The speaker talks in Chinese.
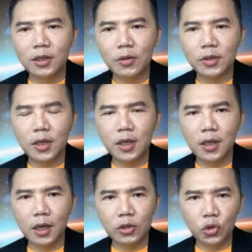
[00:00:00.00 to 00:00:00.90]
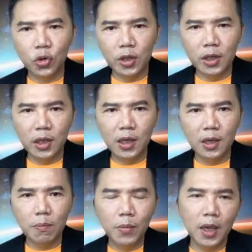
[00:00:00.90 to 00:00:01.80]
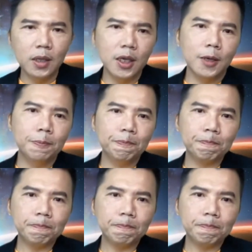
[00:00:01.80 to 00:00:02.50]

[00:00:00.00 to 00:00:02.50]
就是一个群体免疫。